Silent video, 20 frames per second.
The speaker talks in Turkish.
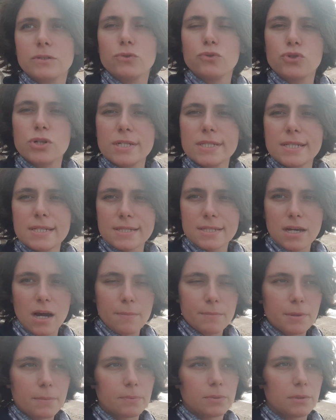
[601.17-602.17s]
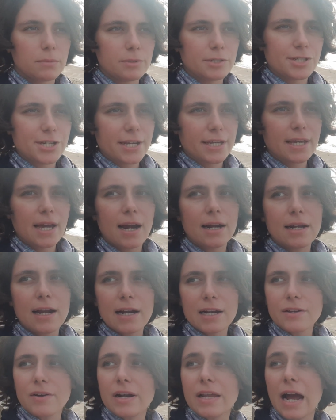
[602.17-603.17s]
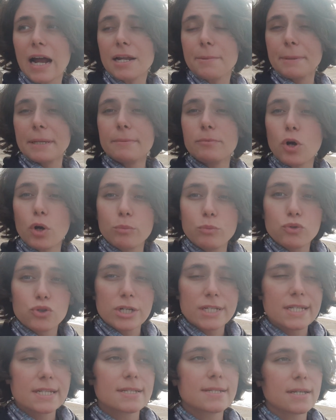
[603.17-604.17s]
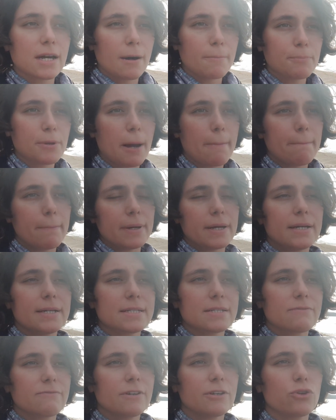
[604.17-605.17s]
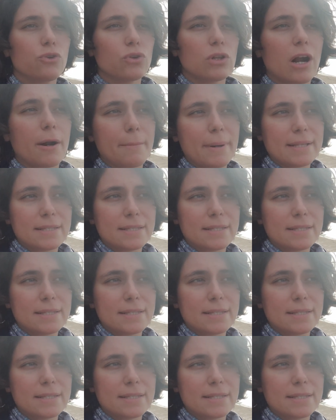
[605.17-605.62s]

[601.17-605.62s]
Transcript: Ücretsiz kamp yapılabilecek yerler de var. Yani bilmiyorum ücretsiz kamp yapmaya izin veriyorlar mı?